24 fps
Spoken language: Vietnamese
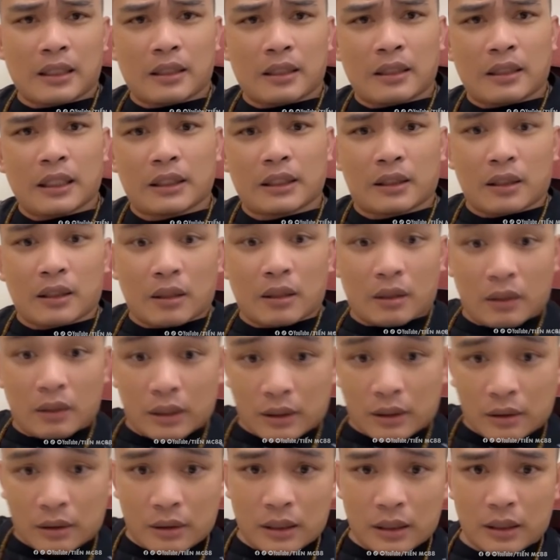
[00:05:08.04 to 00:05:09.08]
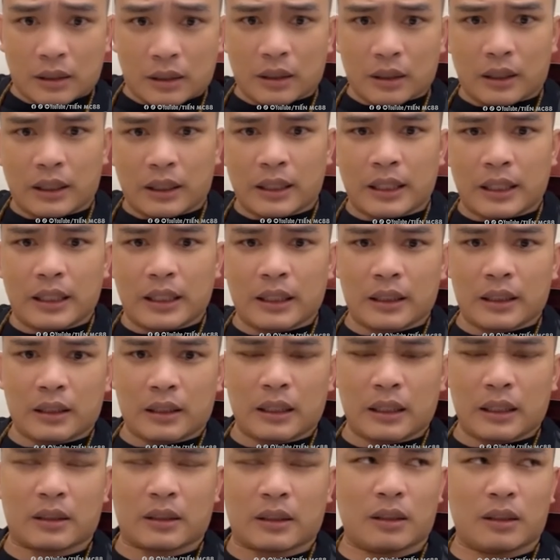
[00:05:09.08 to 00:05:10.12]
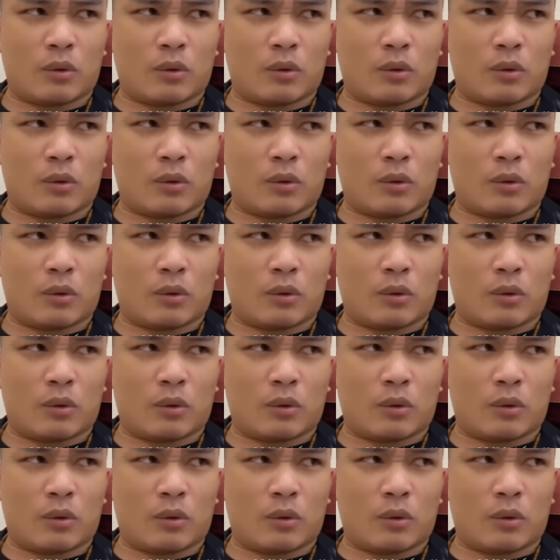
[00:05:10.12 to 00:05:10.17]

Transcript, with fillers: lịch sử ấy, nhớ thời kỳ đấy lịch sử